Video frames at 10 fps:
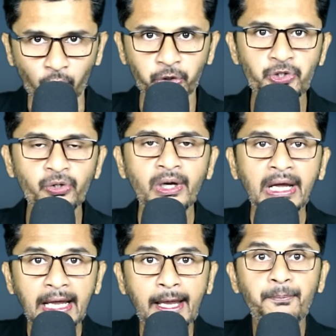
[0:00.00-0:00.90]
অথচ
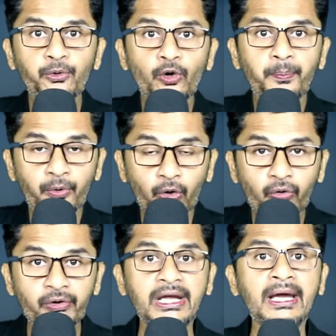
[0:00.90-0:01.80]
এই পুরো
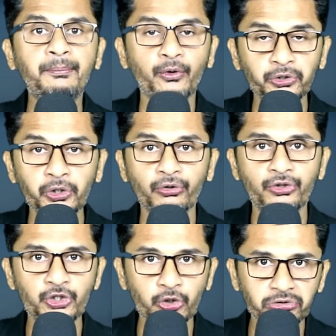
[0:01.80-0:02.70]
প্রক্রিয়ায় প্রতিরোধ
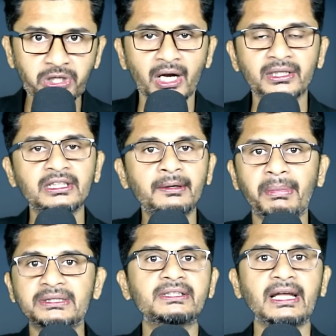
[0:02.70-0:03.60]
যোদ্ধারা তাদের
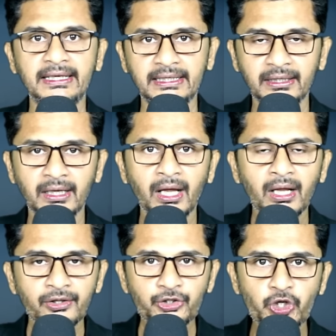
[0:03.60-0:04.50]
বাধা দেয়নি
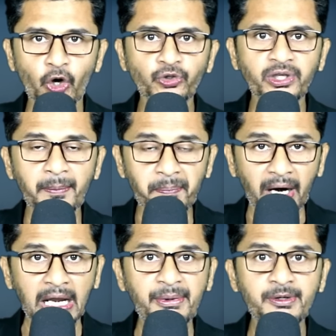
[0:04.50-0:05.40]
যখন তারা
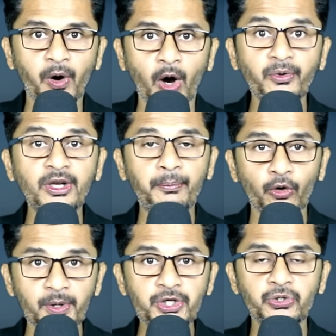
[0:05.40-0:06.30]
পার্লামেন্ট ভবনে
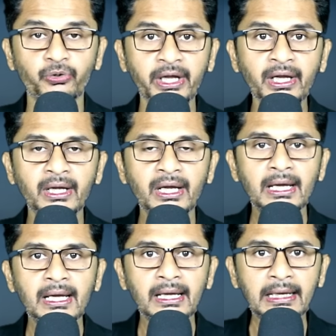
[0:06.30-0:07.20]
প্রবেশ করে
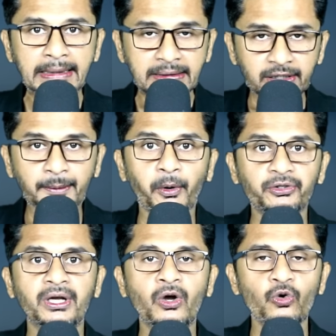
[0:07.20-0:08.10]
তাদের
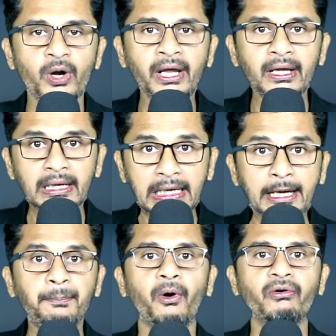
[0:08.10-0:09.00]
পতাকা ওড়ায়
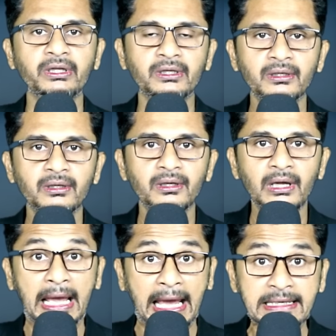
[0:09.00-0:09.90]
এরপরই
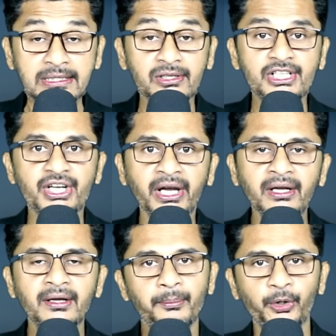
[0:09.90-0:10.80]
অ্যাকশনে যায়
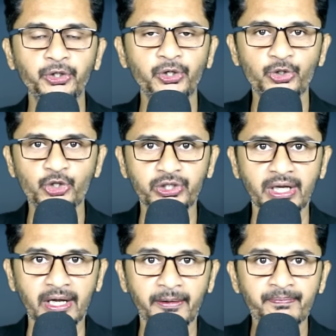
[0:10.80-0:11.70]
প্রতিরোধ
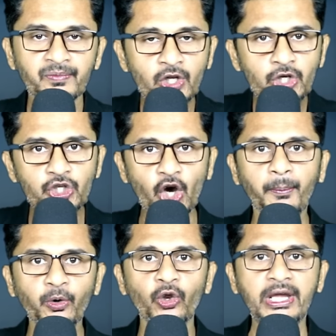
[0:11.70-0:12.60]
যোদ্ধারা
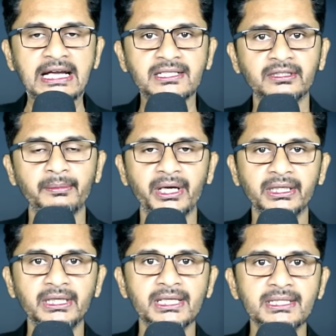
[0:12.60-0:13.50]
সবগুলোকে একসাথে
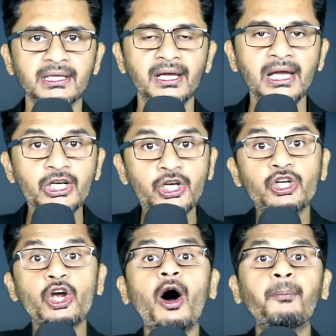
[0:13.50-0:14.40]
মেরে দিয়েছে
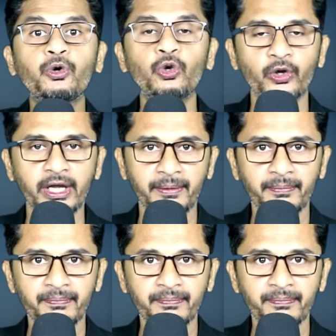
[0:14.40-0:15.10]
সবগুলোকে